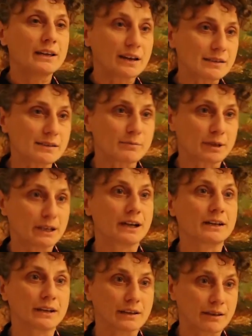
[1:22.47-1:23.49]

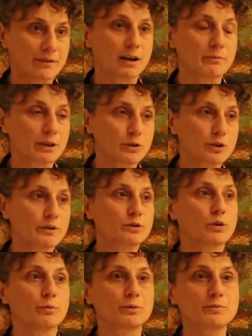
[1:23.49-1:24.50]
yansımalarla devam ediyor
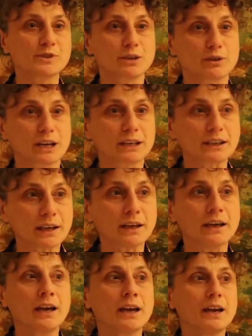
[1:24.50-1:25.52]
ve toplumsal olarak da